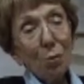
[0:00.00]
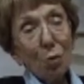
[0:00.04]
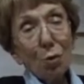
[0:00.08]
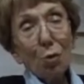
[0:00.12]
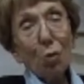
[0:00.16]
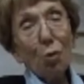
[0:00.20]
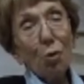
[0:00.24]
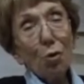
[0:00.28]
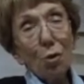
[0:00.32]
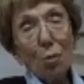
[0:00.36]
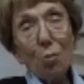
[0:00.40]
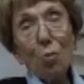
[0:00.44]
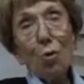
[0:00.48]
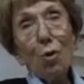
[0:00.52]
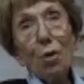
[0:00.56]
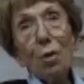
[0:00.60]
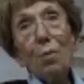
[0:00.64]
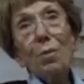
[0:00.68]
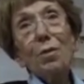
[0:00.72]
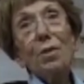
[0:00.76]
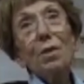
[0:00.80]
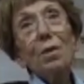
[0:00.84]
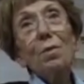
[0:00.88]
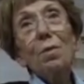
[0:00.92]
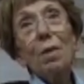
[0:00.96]
bu konuyu
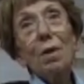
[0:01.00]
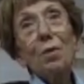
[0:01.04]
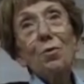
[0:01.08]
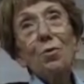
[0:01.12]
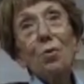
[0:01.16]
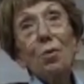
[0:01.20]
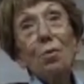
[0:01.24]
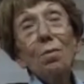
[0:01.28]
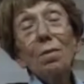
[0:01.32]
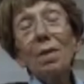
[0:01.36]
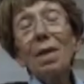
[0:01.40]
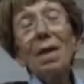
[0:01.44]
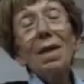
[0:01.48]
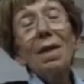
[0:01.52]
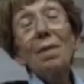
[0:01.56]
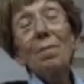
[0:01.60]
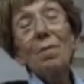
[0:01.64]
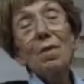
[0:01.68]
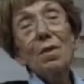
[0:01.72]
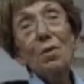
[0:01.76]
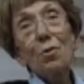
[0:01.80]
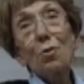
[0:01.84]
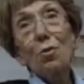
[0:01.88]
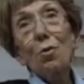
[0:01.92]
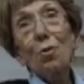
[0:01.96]
böyle bitirmek istiyorum.
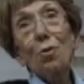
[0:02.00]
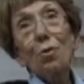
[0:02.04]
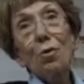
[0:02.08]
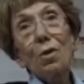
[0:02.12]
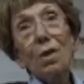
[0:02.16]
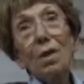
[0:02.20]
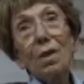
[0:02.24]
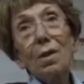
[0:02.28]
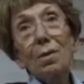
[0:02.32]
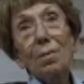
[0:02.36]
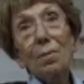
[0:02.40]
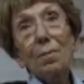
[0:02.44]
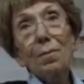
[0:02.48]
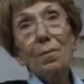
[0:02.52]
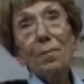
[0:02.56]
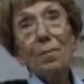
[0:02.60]
Neremiz doğru ki?